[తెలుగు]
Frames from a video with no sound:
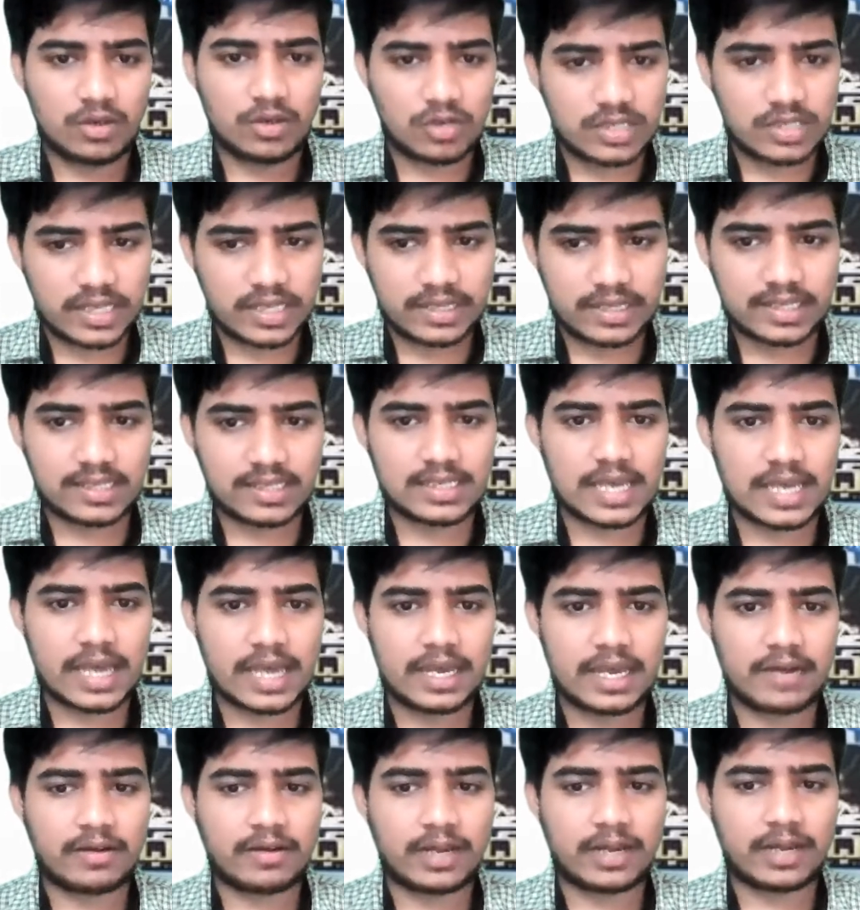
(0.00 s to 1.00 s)
ఈ రోజు అయితే
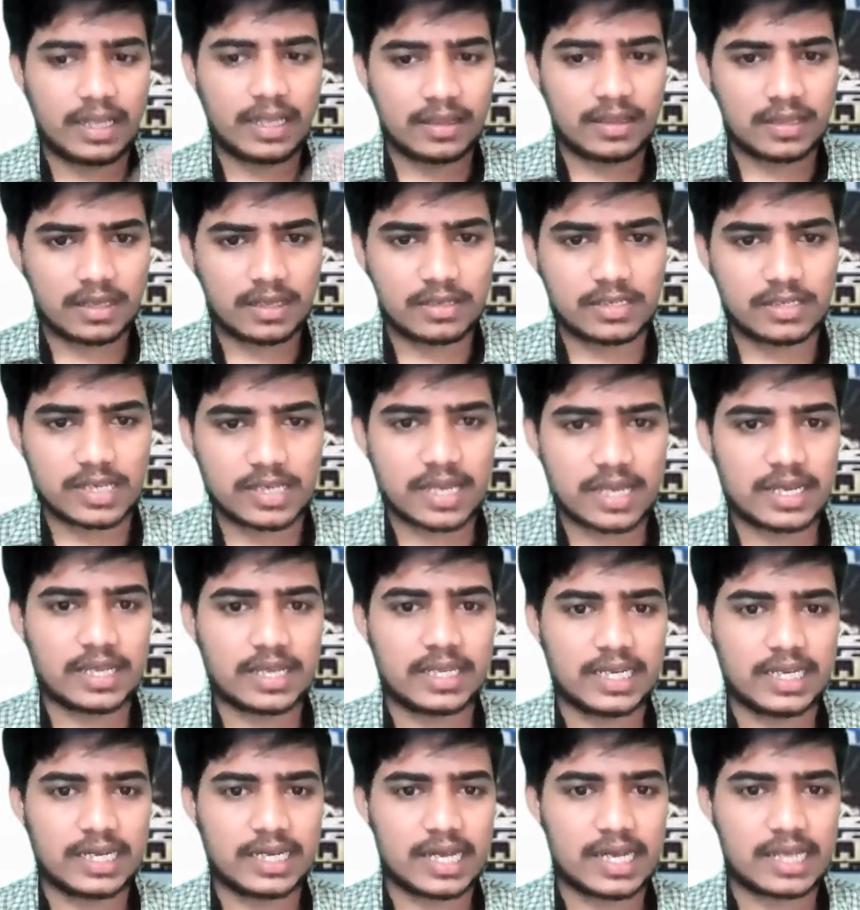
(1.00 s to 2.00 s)
జాయిన్ అవ్వండి అందరు జాయిన్
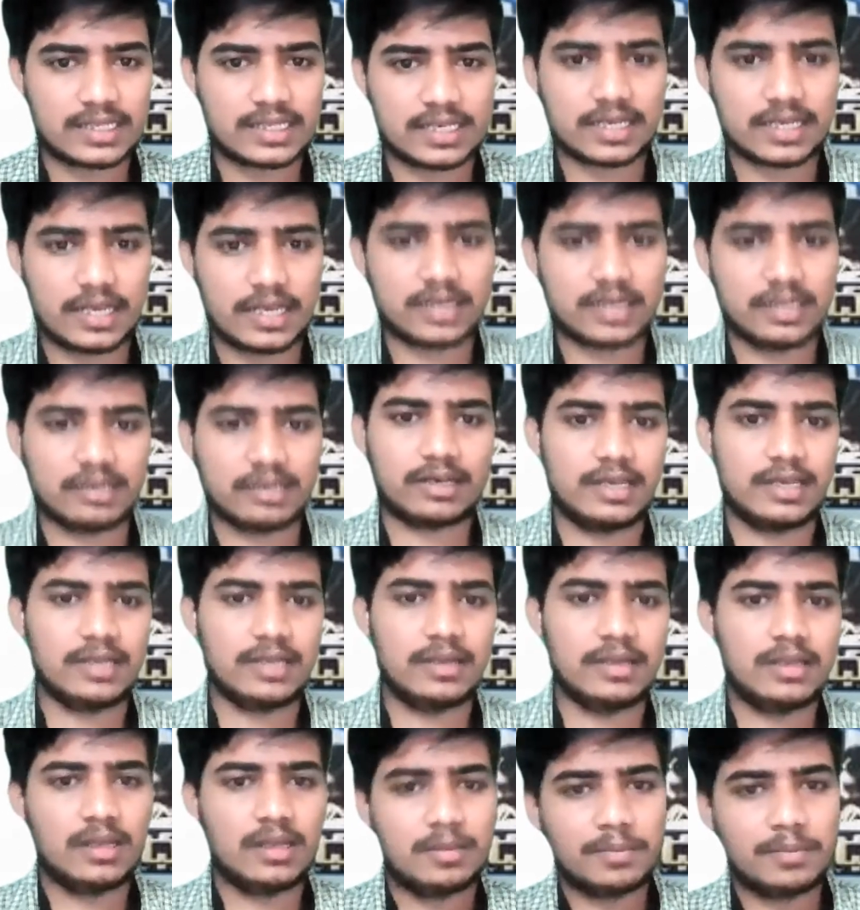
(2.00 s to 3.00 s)
అయ్యి క్లాస్ అటెండ్ కండి
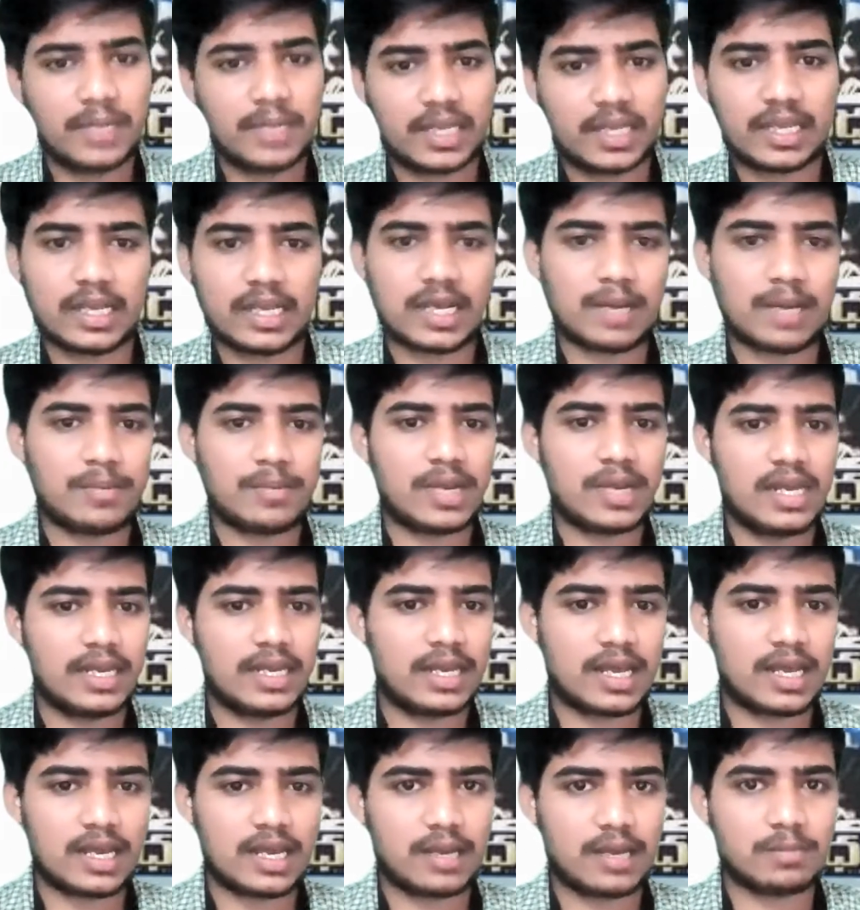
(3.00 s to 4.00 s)
మీకు ఇంకా మళ్ళీ
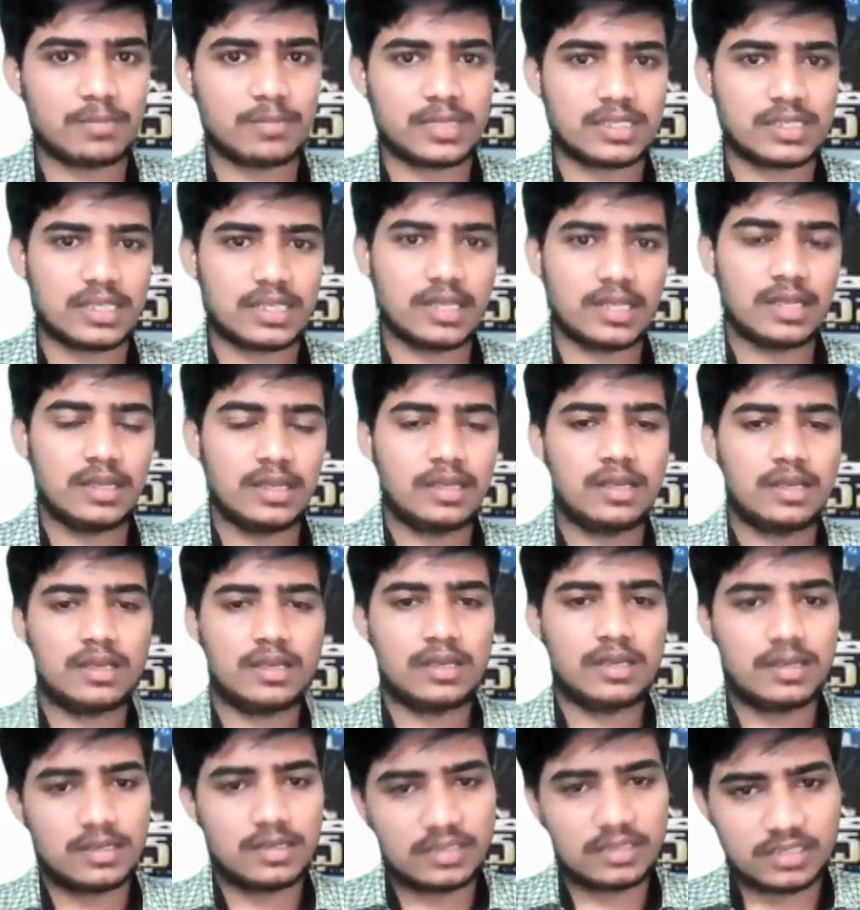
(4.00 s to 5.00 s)
వినాలనిపిస్తే
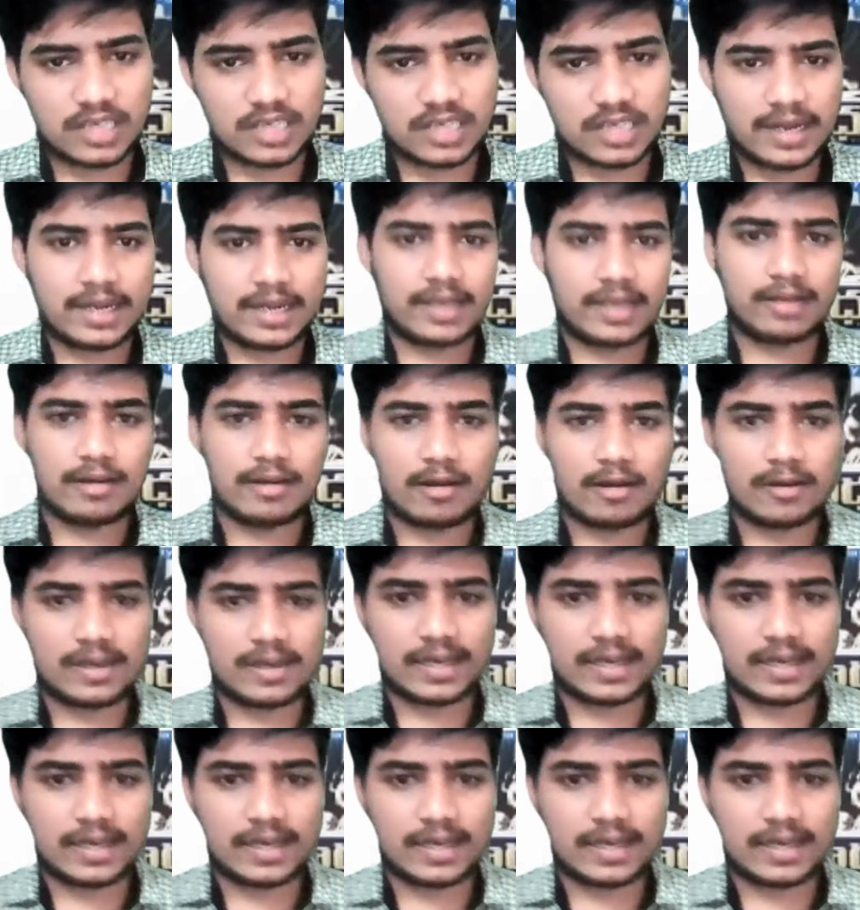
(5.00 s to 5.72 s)
జాయిన్ అయ్యారు hmm.